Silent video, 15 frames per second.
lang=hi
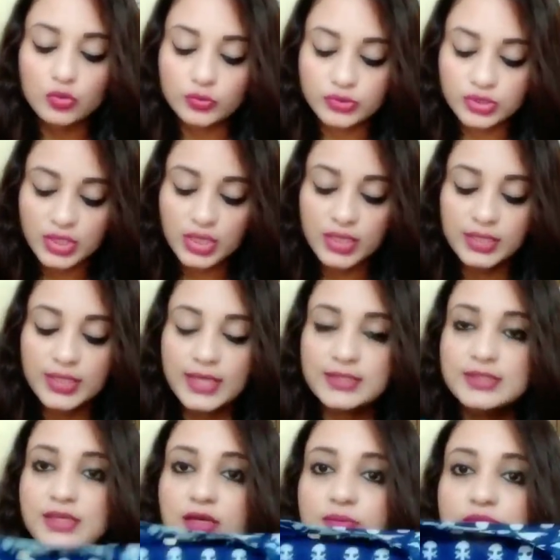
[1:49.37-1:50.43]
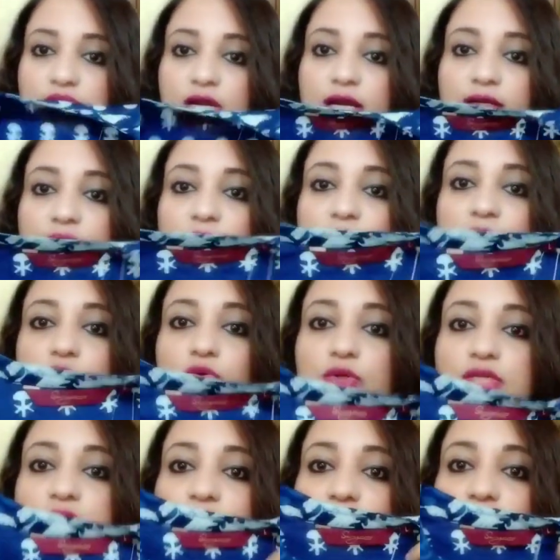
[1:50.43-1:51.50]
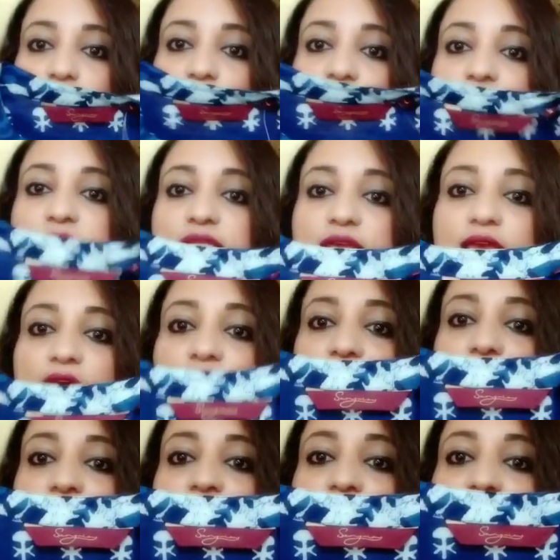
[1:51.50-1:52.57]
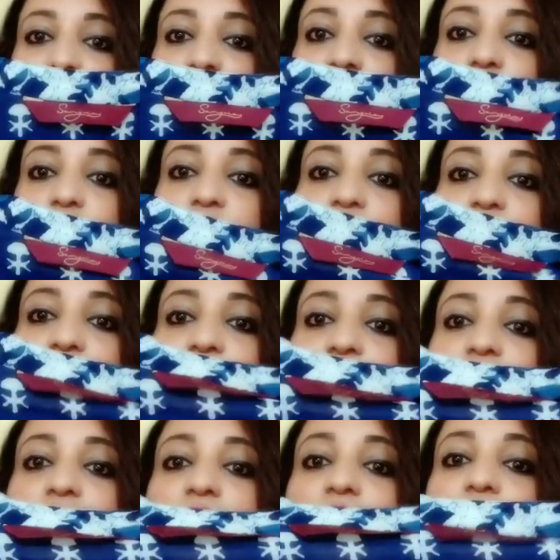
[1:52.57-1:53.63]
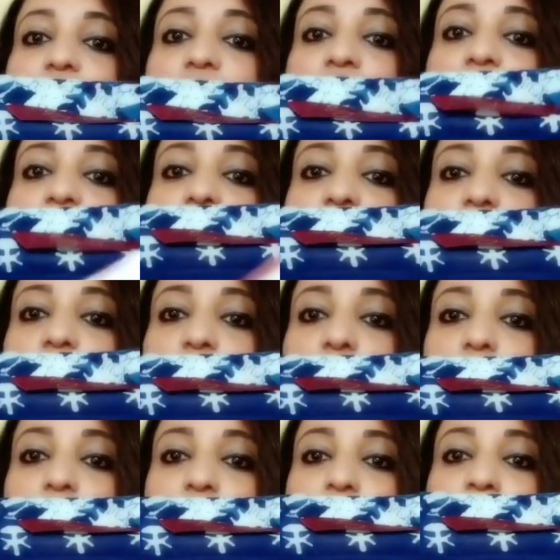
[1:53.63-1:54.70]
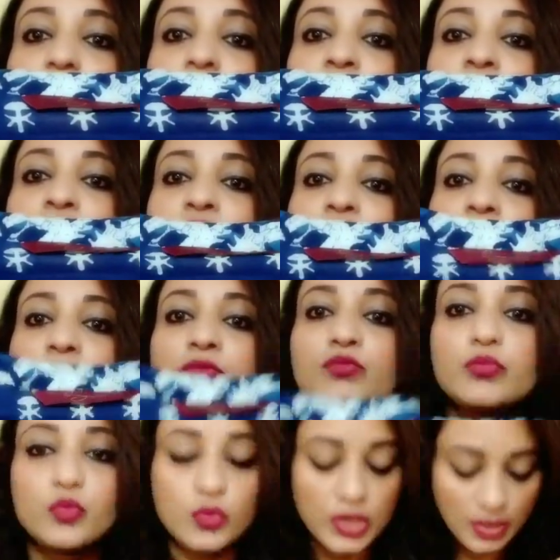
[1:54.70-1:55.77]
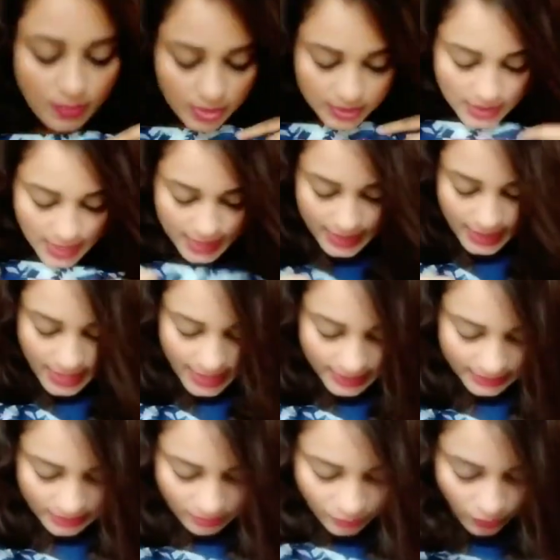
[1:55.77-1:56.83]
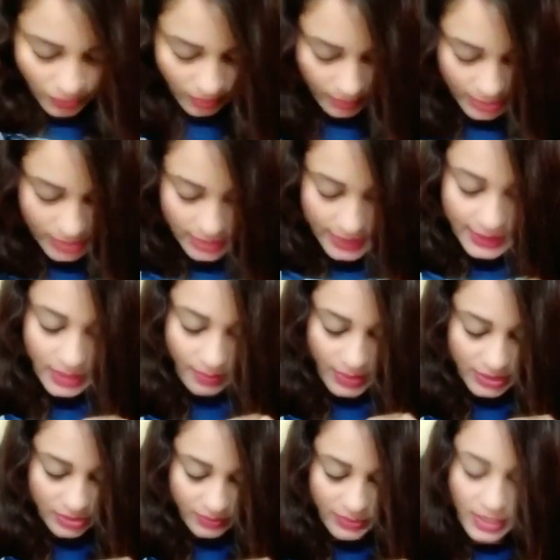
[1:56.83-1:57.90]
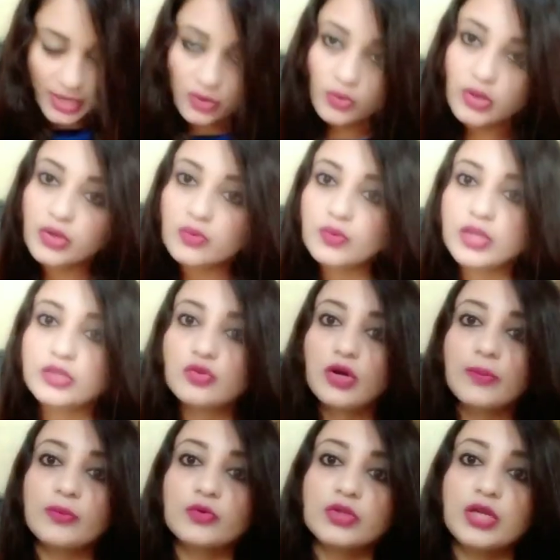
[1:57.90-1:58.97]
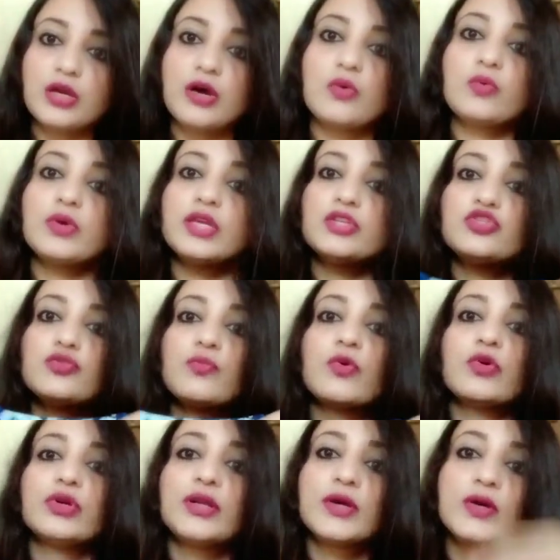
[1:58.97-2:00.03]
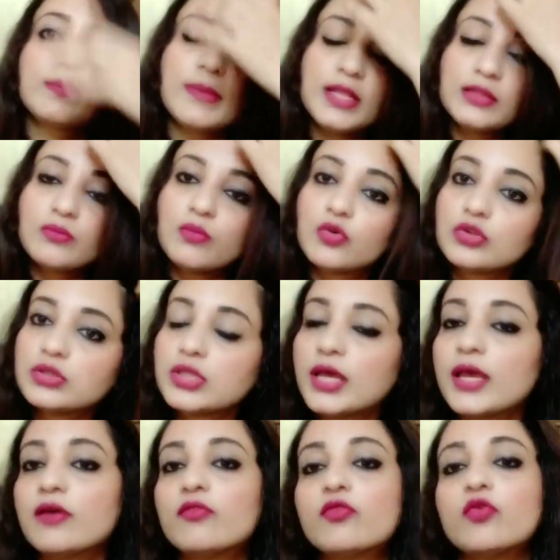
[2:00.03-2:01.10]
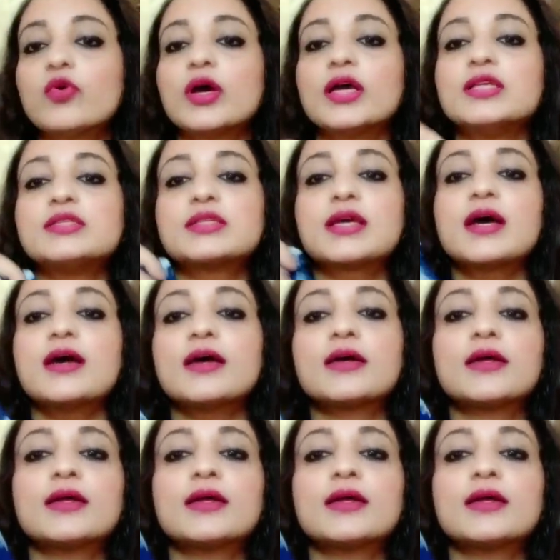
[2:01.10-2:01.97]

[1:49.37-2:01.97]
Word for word: उसके नेक से हम स्टार्ट करते हैं तो इसका जो गाइज नेक है ऐसा स्टैंड पट्टी वाला है आप देख सकते हो पूरा बंद आएगा ऐसे पूरा बंद रहेगा मैं जब ट्राई करूँगी तो आपको दिखाऊँगी ये जो बोट नक बोलते हैं वो है इसका